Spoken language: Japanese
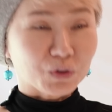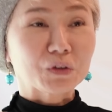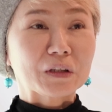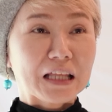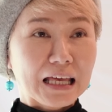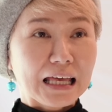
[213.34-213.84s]

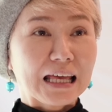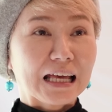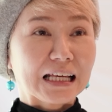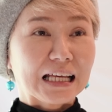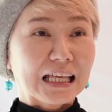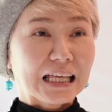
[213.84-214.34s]
ゾンで、
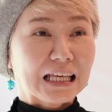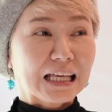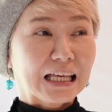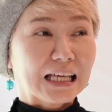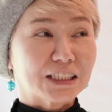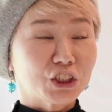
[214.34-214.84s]

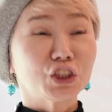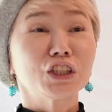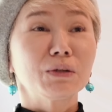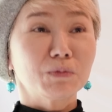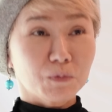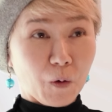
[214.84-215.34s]
え
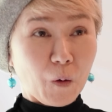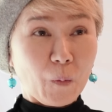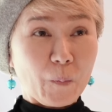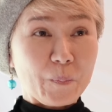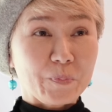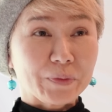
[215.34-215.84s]
12部門
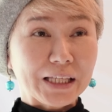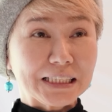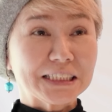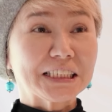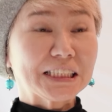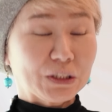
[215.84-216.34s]

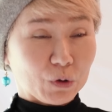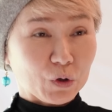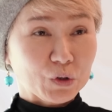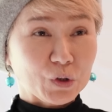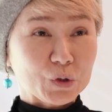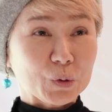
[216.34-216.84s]
1位を
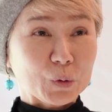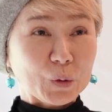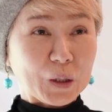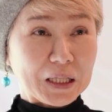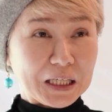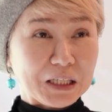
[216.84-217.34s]
取るこ
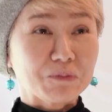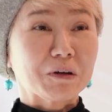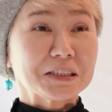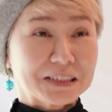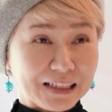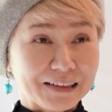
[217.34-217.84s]
とができ
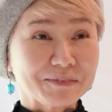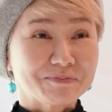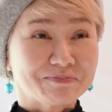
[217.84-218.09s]
ました